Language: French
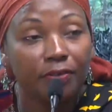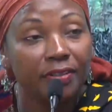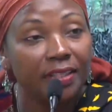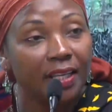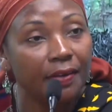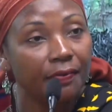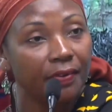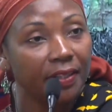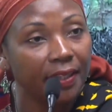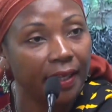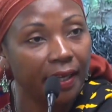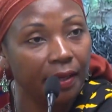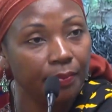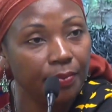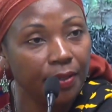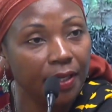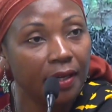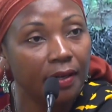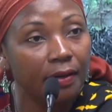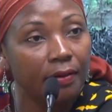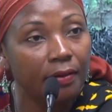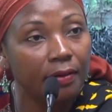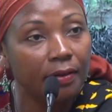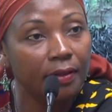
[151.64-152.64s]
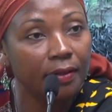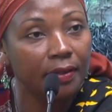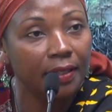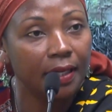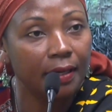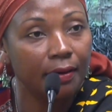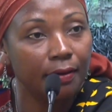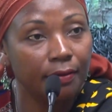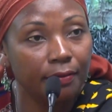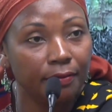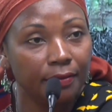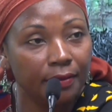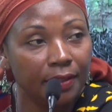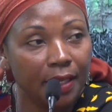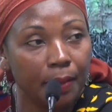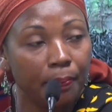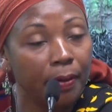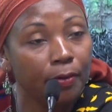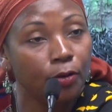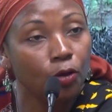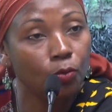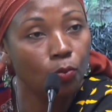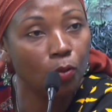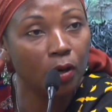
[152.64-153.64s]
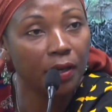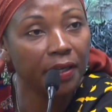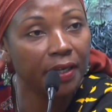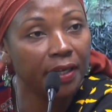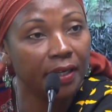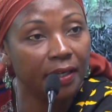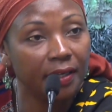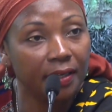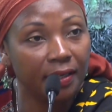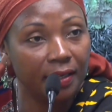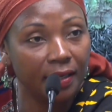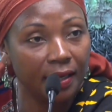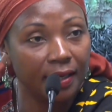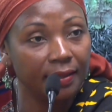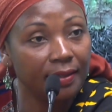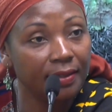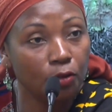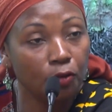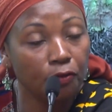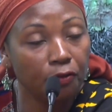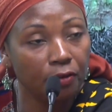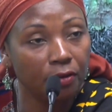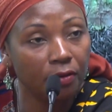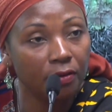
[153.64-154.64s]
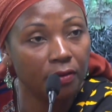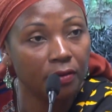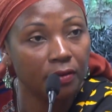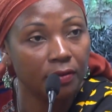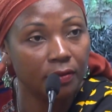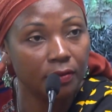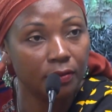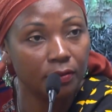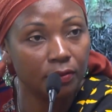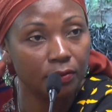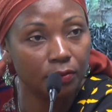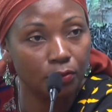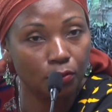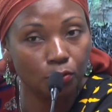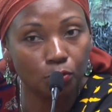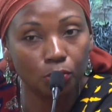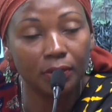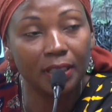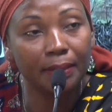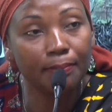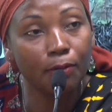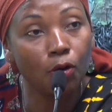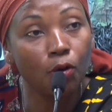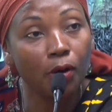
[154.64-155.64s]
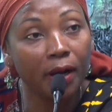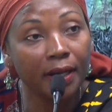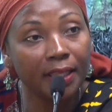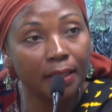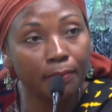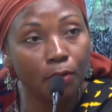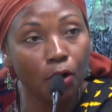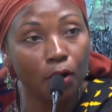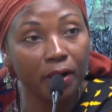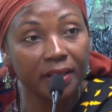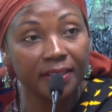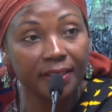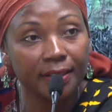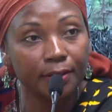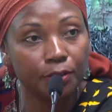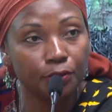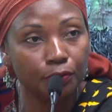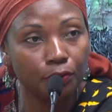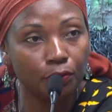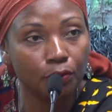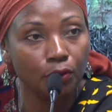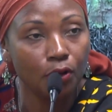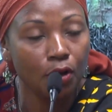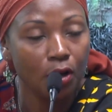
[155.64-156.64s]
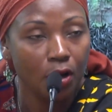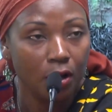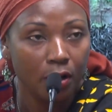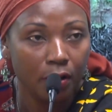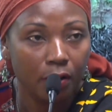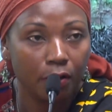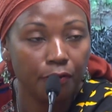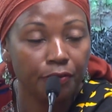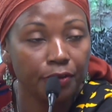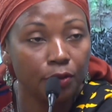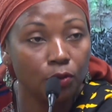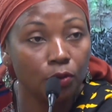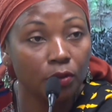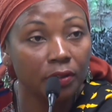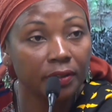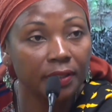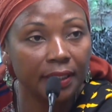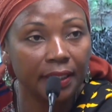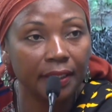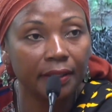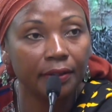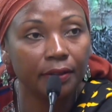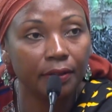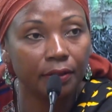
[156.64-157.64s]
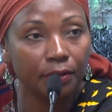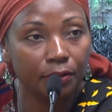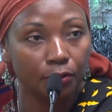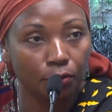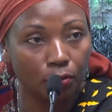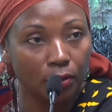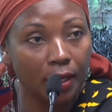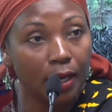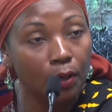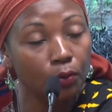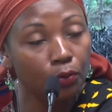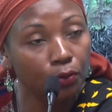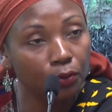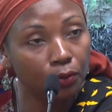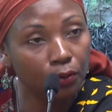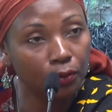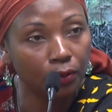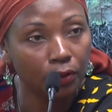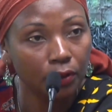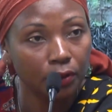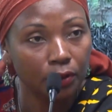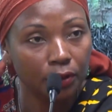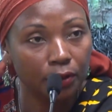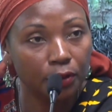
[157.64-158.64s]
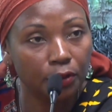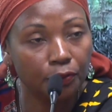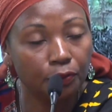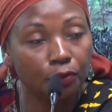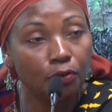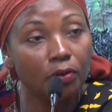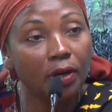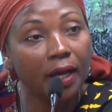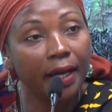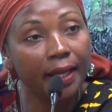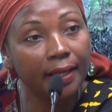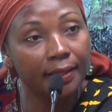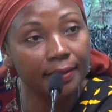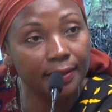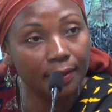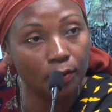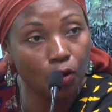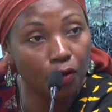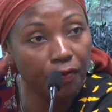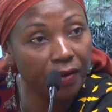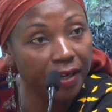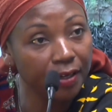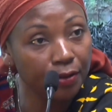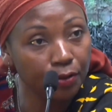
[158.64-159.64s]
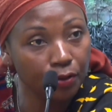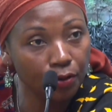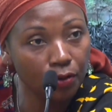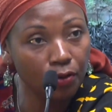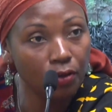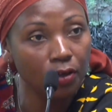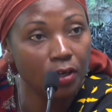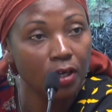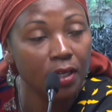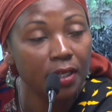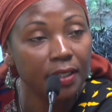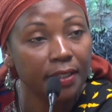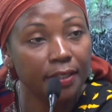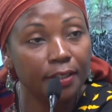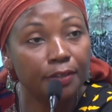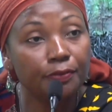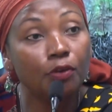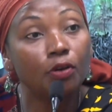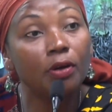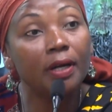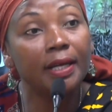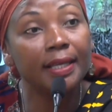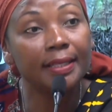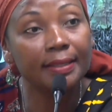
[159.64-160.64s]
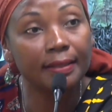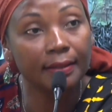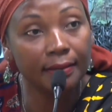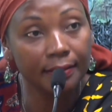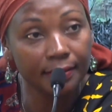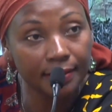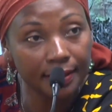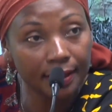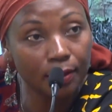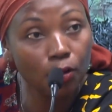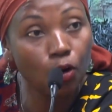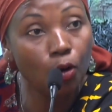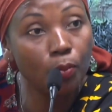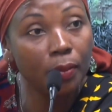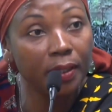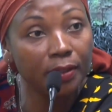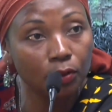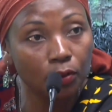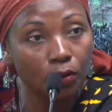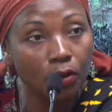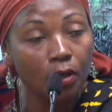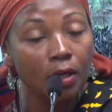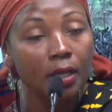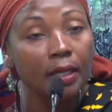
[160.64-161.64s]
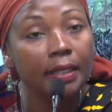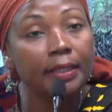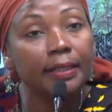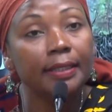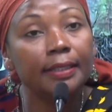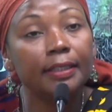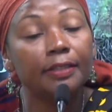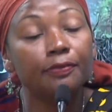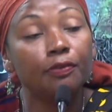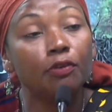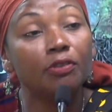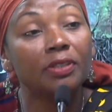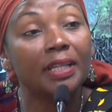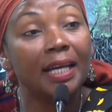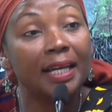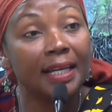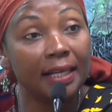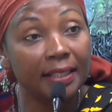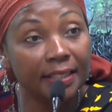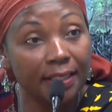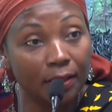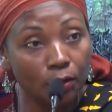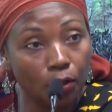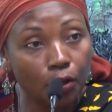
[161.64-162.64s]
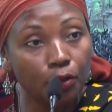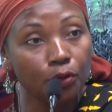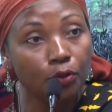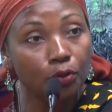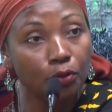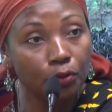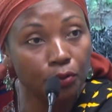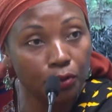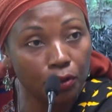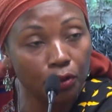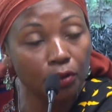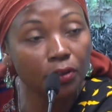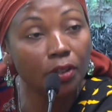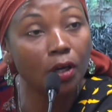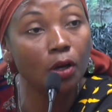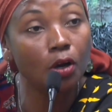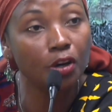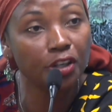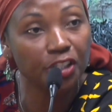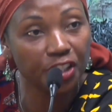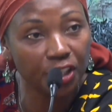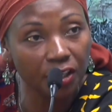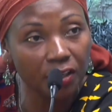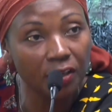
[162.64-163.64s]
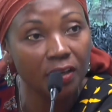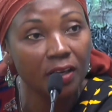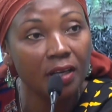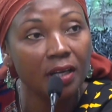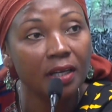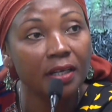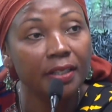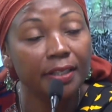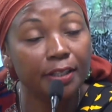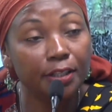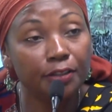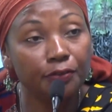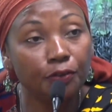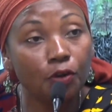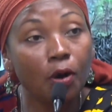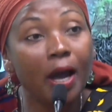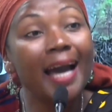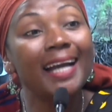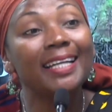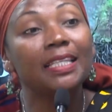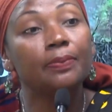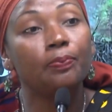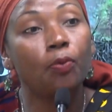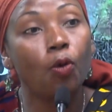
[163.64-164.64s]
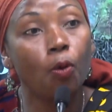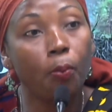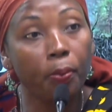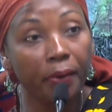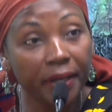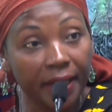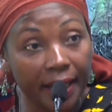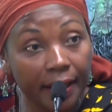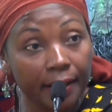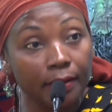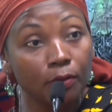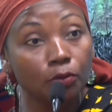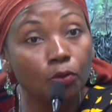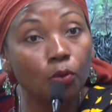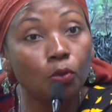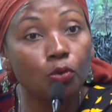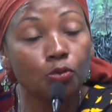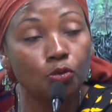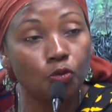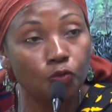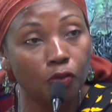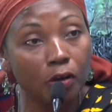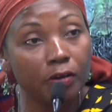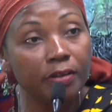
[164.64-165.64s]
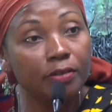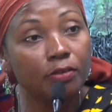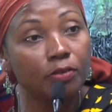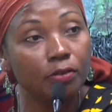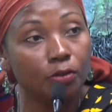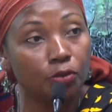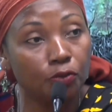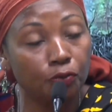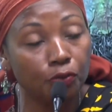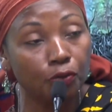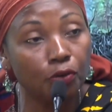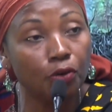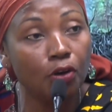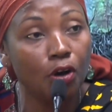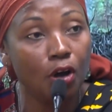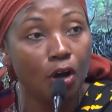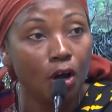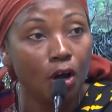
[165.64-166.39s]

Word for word: le savez très bien, euh, il n'y a, pas que moi qui, a des enfants. Ce, sont des Maorais et des Mahoraises qui se font violenter sur la route, qui se font caillasser leurs véhicules, qui se font incendier leurs maisons, qui se font saccager leur culture dans leurs champs, mm. qui se font exproprier. Donc souvent, ils, se font,